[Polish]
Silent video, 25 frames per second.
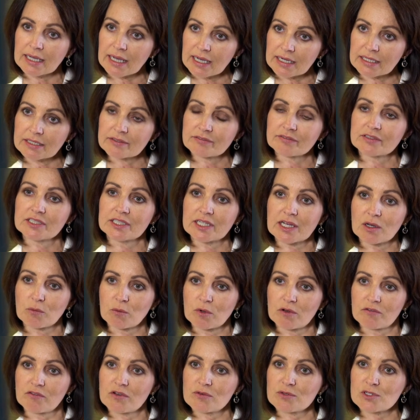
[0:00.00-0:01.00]
a galę
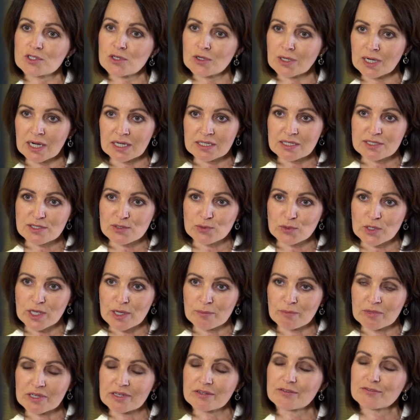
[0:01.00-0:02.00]
finałową
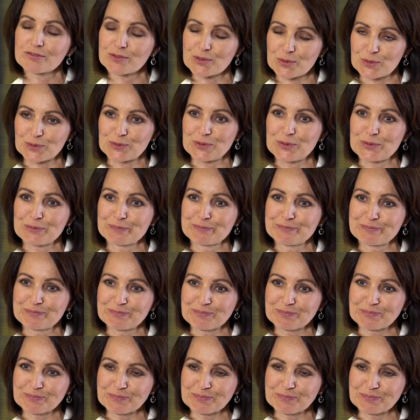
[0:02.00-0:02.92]
zorganizujemy w grudniu.